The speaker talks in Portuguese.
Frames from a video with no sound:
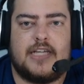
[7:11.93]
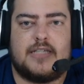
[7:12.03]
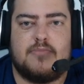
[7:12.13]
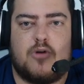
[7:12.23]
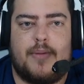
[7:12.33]

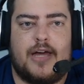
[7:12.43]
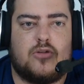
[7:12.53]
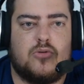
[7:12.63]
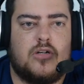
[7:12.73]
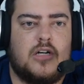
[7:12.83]
Esse
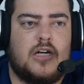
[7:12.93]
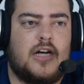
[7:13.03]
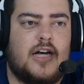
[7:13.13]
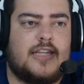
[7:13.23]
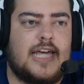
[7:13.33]
momento
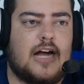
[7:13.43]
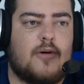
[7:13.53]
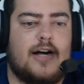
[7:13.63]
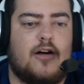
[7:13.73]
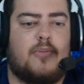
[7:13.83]
é, tem que
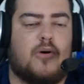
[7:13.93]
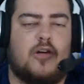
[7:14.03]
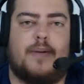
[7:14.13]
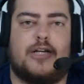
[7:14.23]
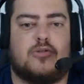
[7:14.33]
aguardar um
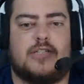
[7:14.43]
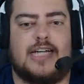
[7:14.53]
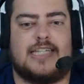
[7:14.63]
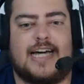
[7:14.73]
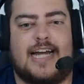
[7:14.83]
pouquinho pra gente
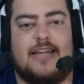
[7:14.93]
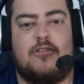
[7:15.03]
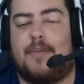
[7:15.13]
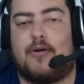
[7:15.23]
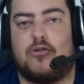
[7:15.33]
conseguir essa grana.
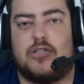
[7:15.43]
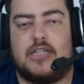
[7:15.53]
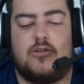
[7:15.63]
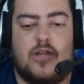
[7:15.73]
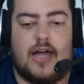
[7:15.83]
Não dá pra conseguir
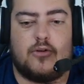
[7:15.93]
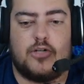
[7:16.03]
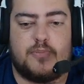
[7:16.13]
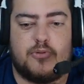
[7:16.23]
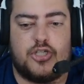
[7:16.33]
da
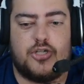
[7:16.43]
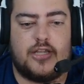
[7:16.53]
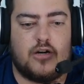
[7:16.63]
noite pro dia.